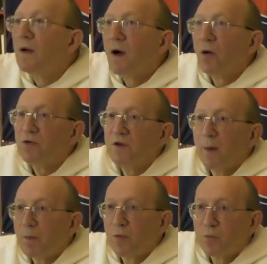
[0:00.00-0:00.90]
arroser
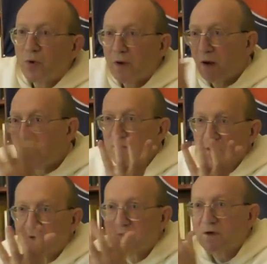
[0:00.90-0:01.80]
la plante pour qu'elle arrive
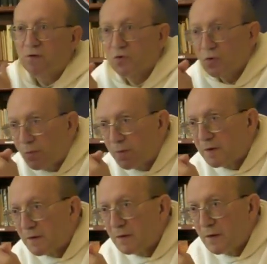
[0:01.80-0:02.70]
à sa stature
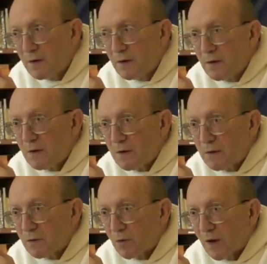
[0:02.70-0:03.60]
complète. Hein.
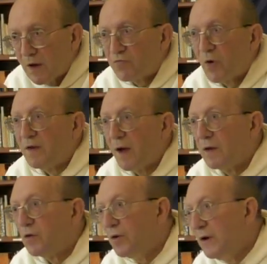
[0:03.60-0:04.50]
Donc à la fois il y a
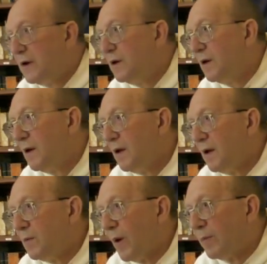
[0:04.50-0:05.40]
un donné,
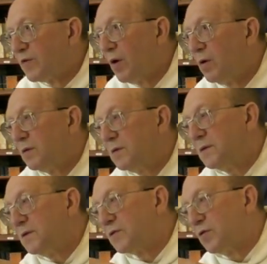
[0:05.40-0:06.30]
mais en même temps
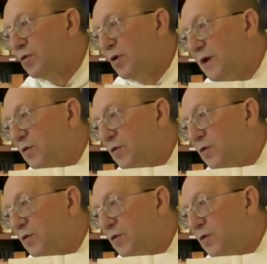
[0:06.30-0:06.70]
ce donné